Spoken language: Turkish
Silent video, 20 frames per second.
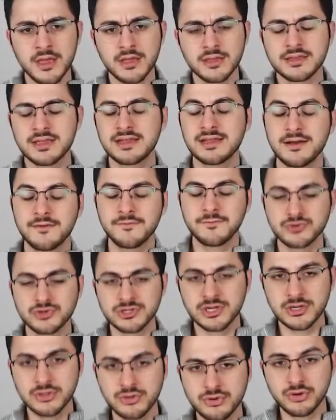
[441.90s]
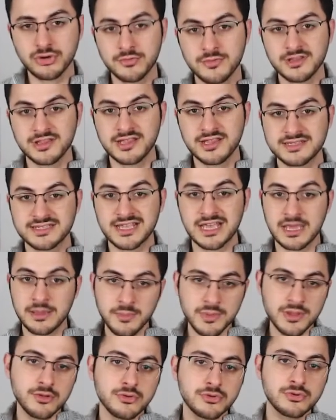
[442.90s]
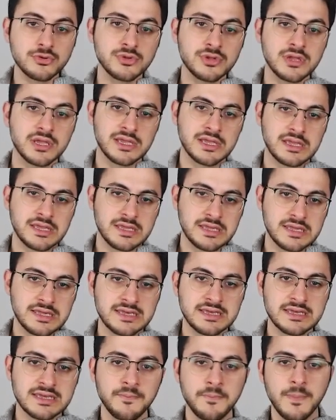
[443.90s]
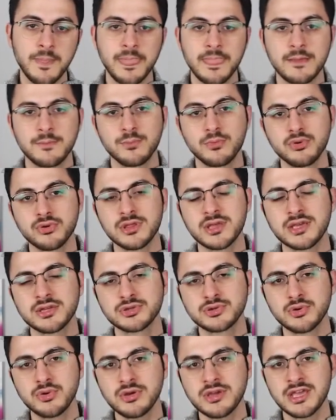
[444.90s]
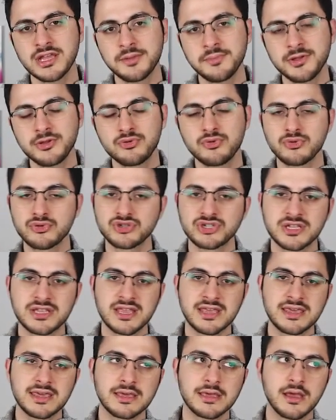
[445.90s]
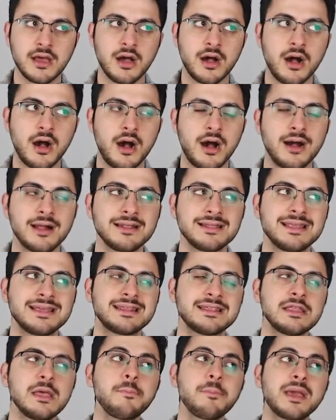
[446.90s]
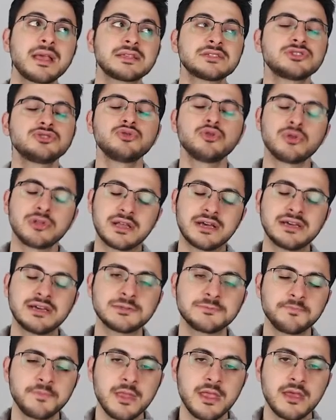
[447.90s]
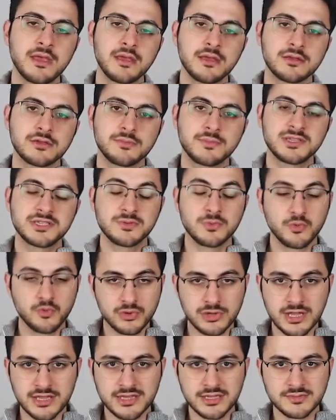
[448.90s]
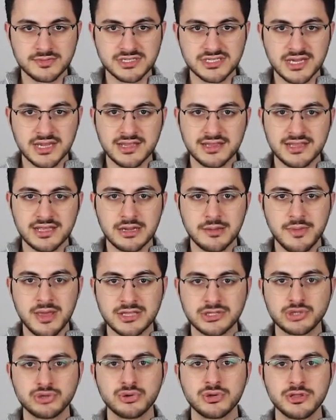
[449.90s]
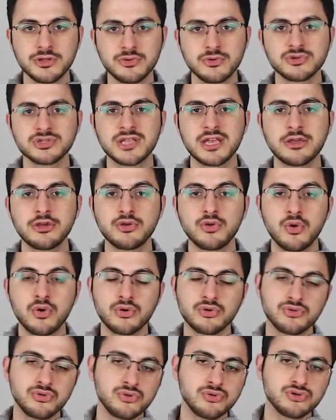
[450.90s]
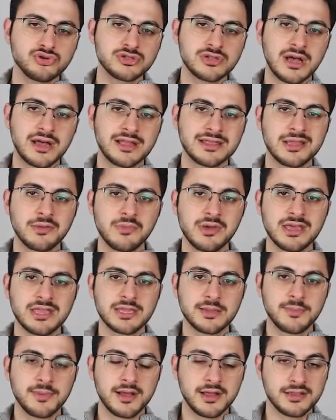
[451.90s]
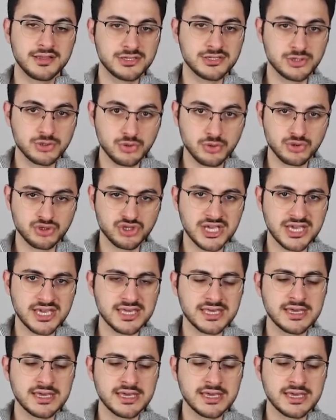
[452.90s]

Telaffuzlarını doğru bildiğinize emin olun. 2. Buradaki çoğu kelime Türkçedeki hallerine benziyorlar. Bizim kullandığımız şekillere benziyorlar. O yüzden gördüğünüzde anlama ihtimaliniz yüksek.